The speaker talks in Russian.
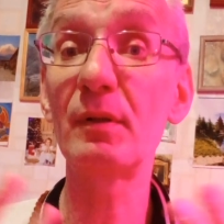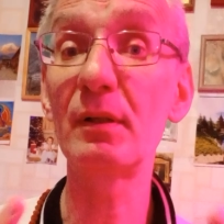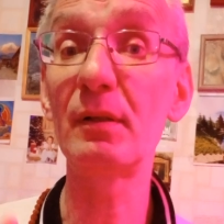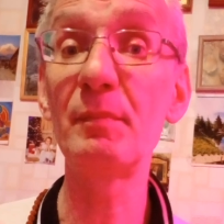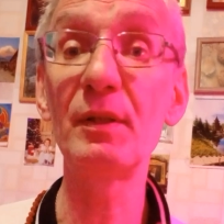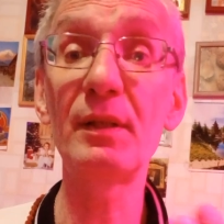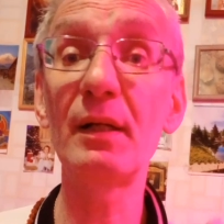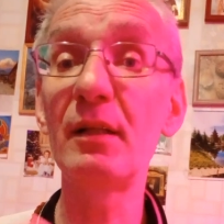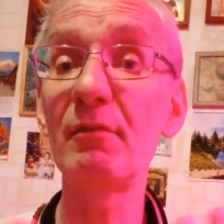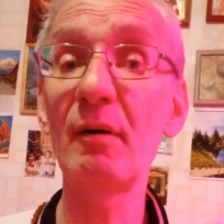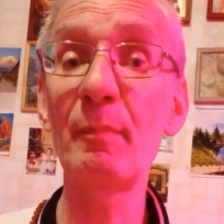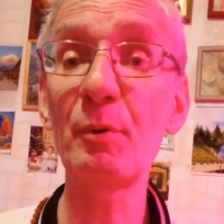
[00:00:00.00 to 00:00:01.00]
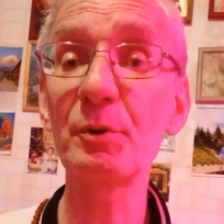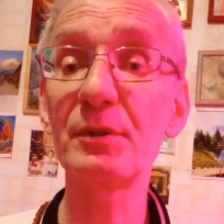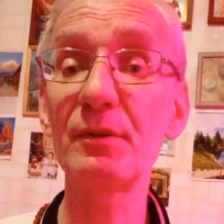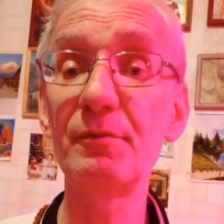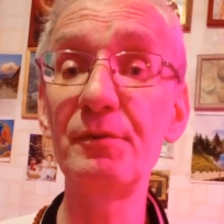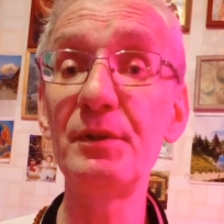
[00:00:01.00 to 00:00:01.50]
э, ментальный вопрос
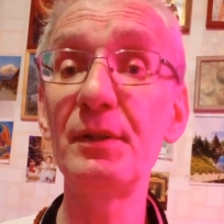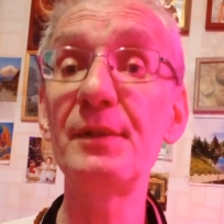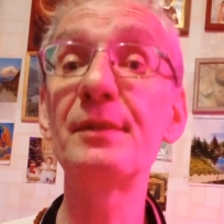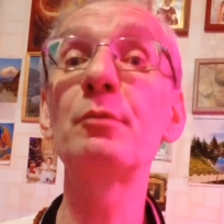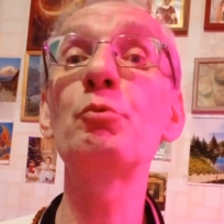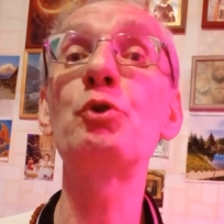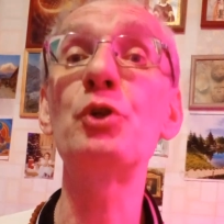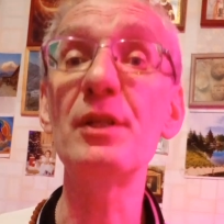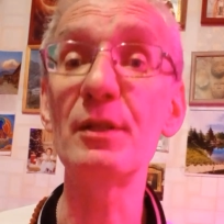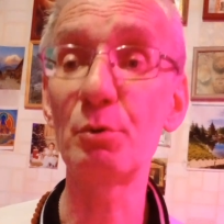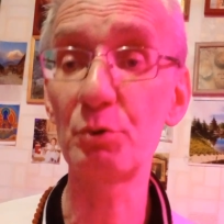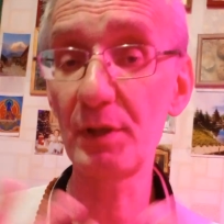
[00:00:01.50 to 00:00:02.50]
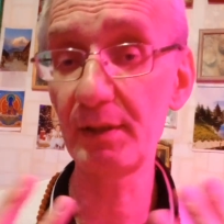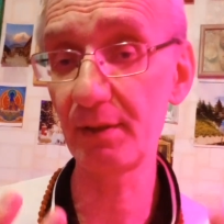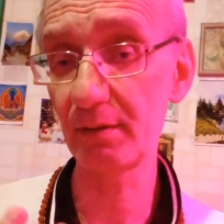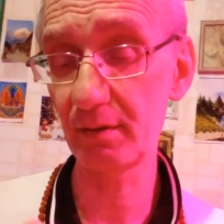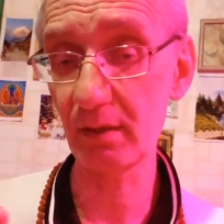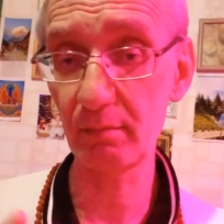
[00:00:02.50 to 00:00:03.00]
в виде излучений. То есть они
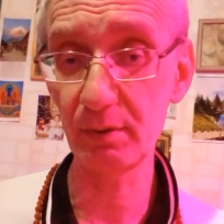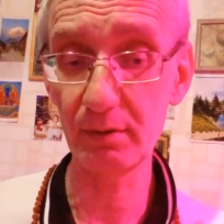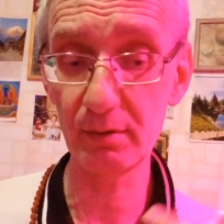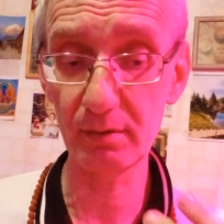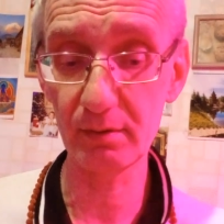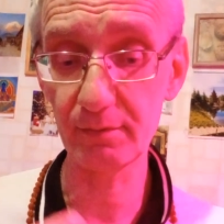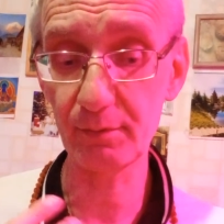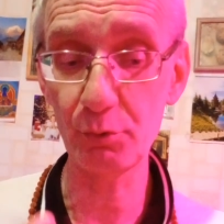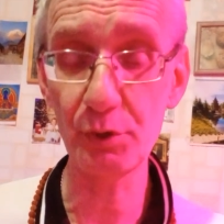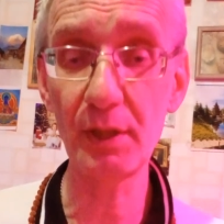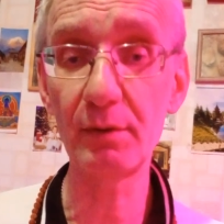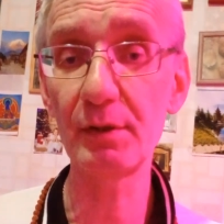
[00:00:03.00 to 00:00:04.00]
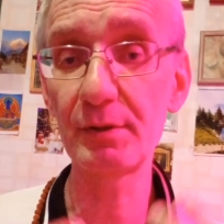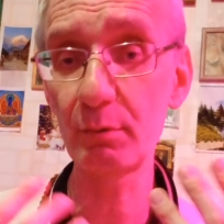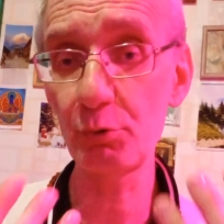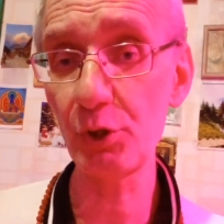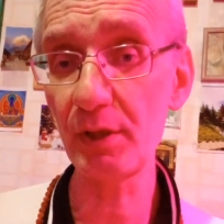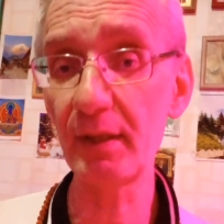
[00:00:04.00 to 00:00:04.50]
как бы э, включают
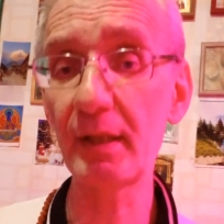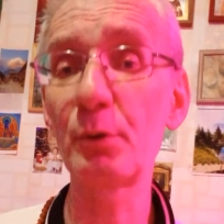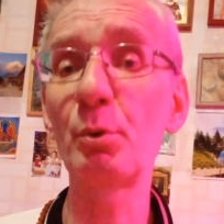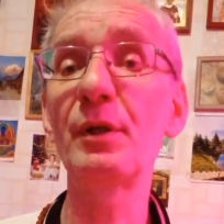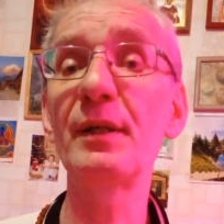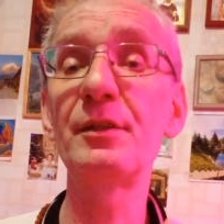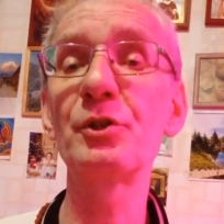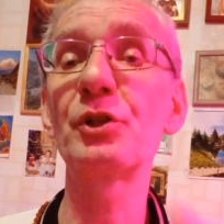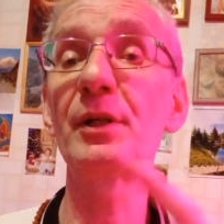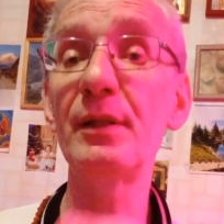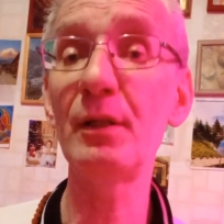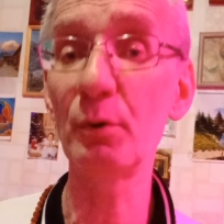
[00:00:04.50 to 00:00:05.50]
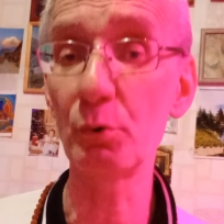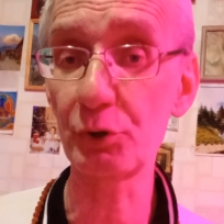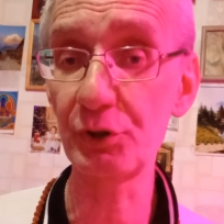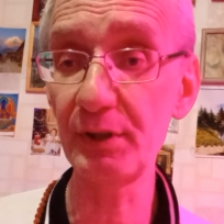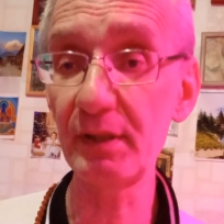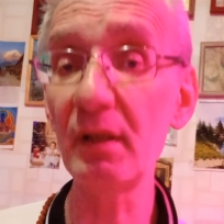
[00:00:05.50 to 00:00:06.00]
излучения, которые эти же
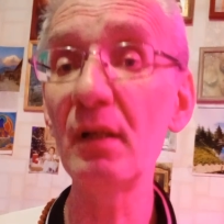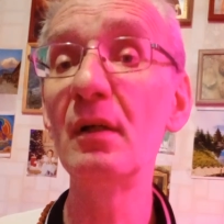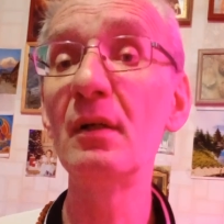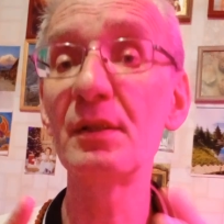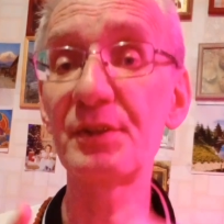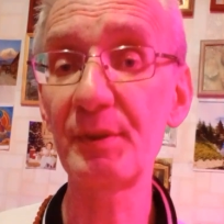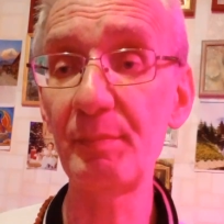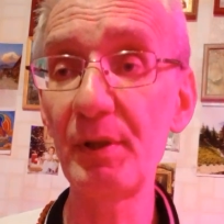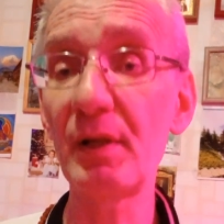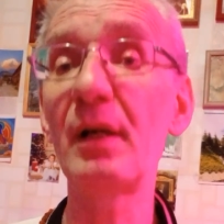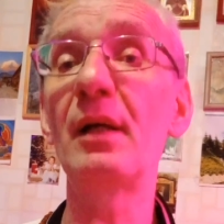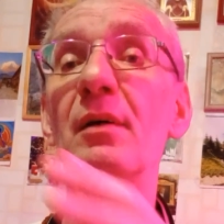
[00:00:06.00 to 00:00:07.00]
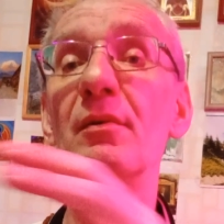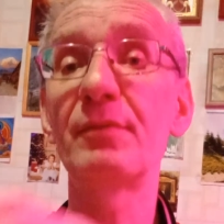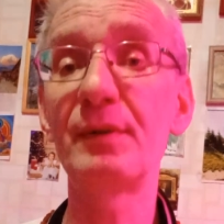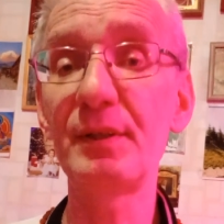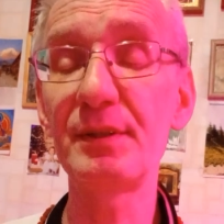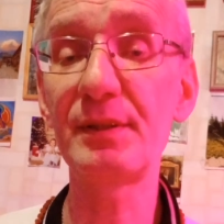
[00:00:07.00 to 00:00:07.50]
НЛОшники, собирая в
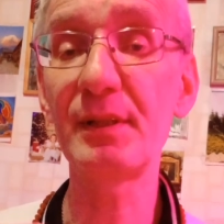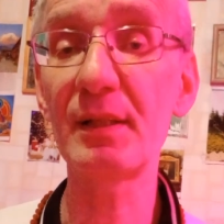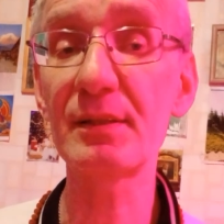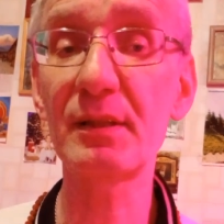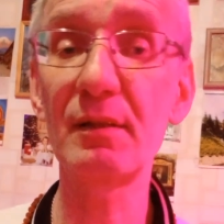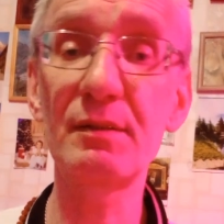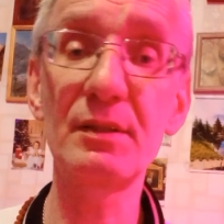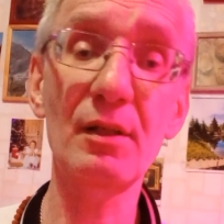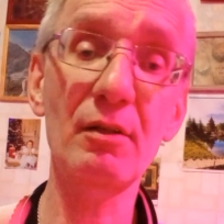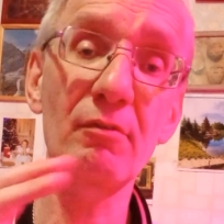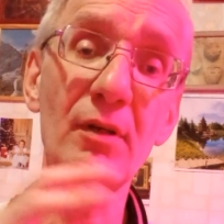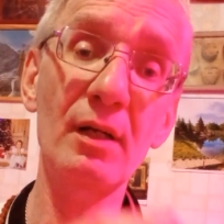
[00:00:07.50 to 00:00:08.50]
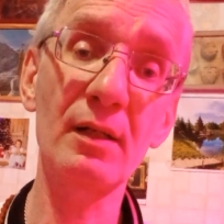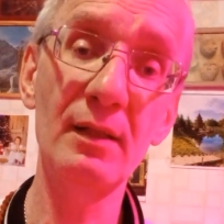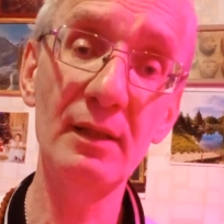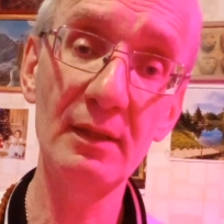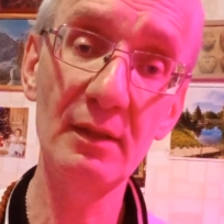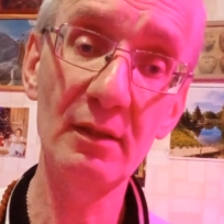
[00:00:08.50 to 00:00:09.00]
христианских церквях,
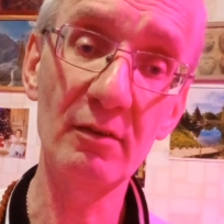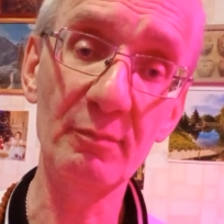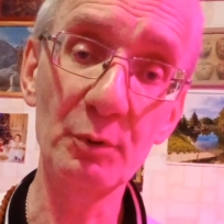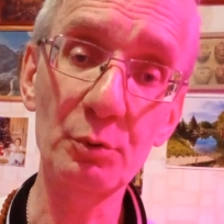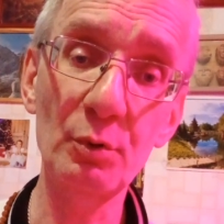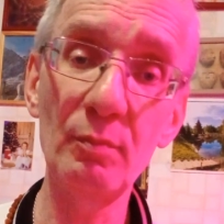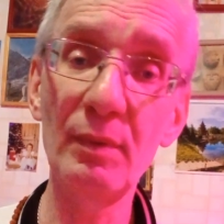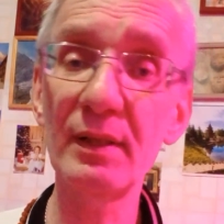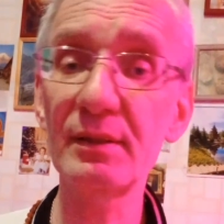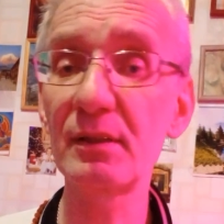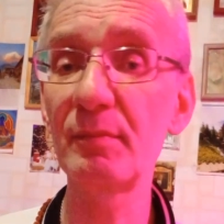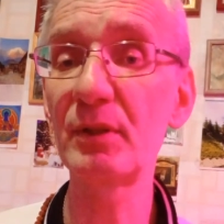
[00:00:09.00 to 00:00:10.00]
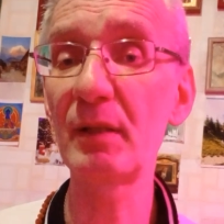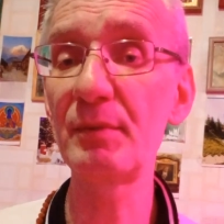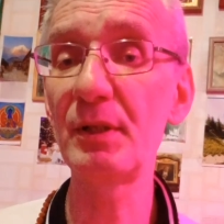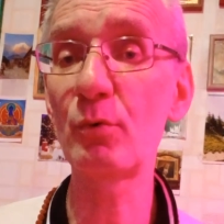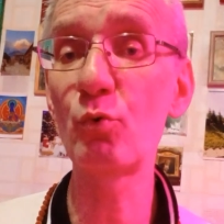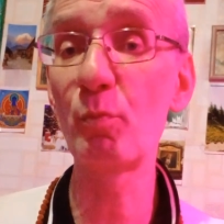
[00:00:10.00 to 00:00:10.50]
в мусульманском, там
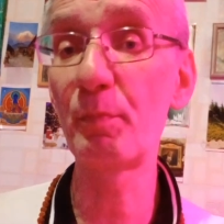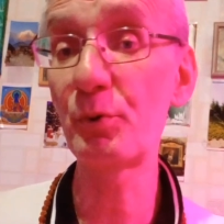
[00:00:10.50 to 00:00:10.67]
где куб,